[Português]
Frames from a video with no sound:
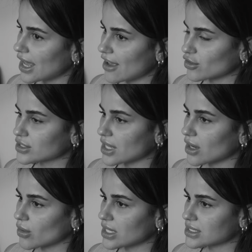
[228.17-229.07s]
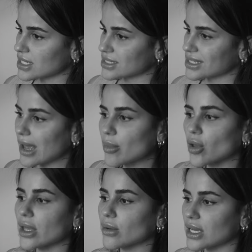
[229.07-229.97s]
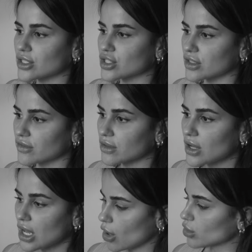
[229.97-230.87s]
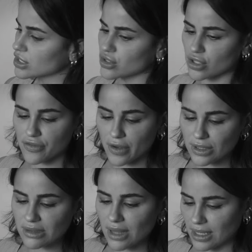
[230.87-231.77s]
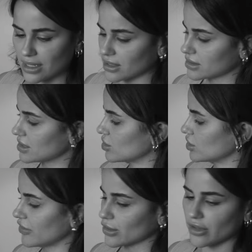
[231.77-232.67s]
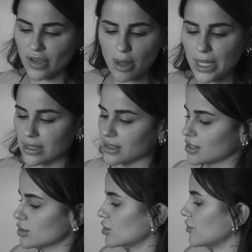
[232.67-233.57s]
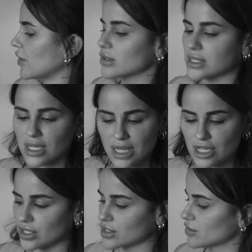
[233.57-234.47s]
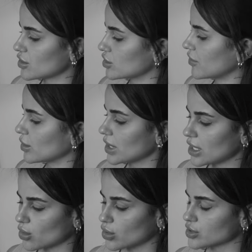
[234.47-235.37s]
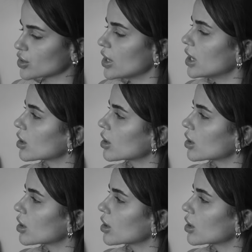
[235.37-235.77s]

é você reconhecer se é bloqueio criativo ou se só te falta técnica, se só te falta ferramenta, se só te falta estratégia, se só te falta recurso.